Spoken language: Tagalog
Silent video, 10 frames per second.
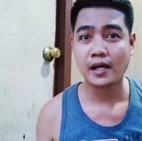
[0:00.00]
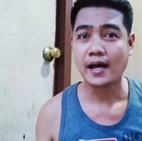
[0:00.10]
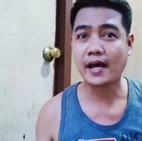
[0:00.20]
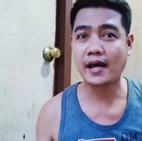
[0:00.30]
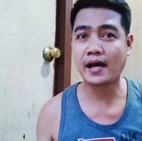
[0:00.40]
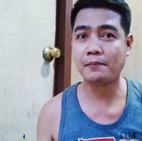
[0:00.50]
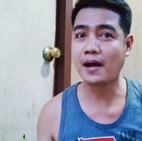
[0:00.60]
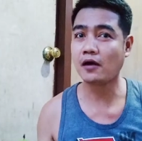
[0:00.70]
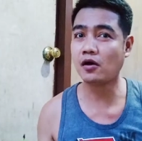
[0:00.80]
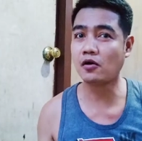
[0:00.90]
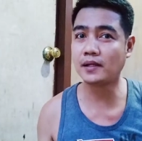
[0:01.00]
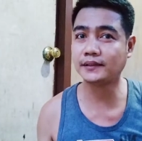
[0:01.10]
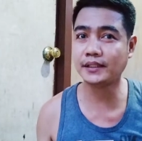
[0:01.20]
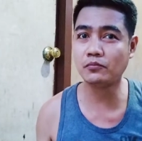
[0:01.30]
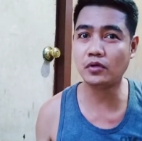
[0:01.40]
Uh, bago ako
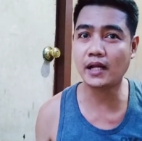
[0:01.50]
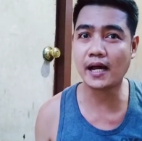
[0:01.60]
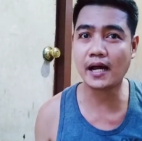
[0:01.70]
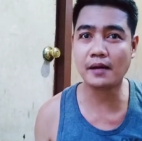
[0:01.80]
magsimula,